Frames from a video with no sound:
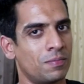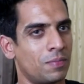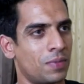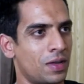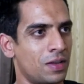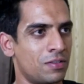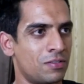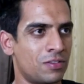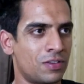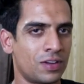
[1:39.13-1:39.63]

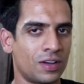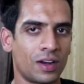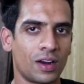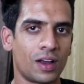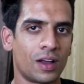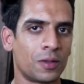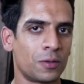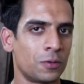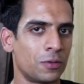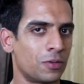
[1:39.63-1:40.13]
बेंच
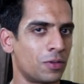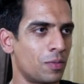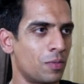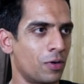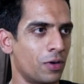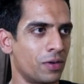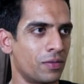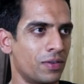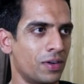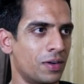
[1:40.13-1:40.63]
लगा दूँ इसी
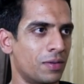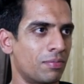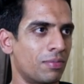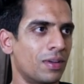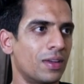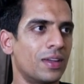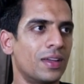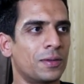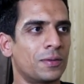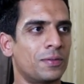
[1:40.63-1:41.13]
बॉडी वेट
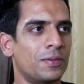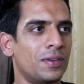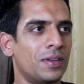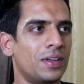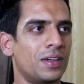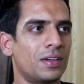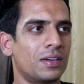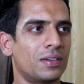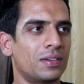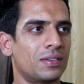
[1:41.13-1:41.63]
पे तो
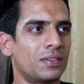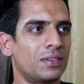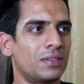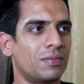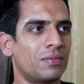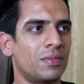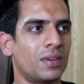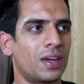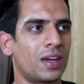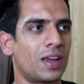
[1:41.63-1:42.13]
फिर
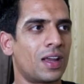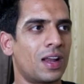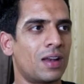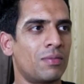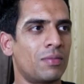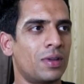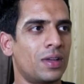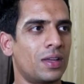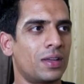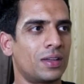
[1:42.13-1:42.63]
मेरे ख्याल
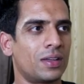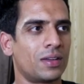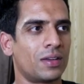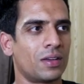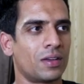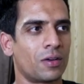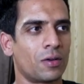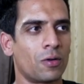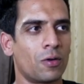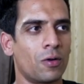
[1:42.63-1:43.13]
में
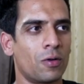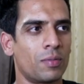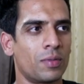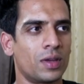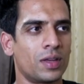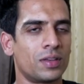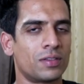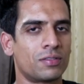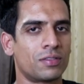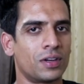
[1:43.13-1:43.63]
रॉ
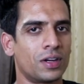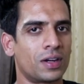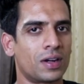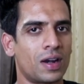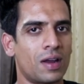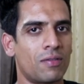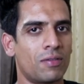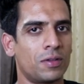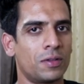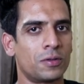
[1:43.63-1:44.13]
में स्टेट
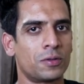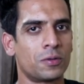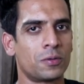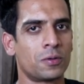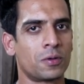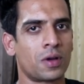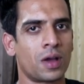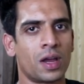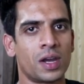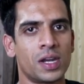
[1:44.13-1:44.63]
लेवल
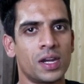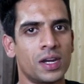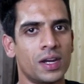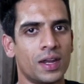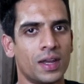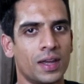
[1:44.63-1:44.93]
तो कहीं नहीं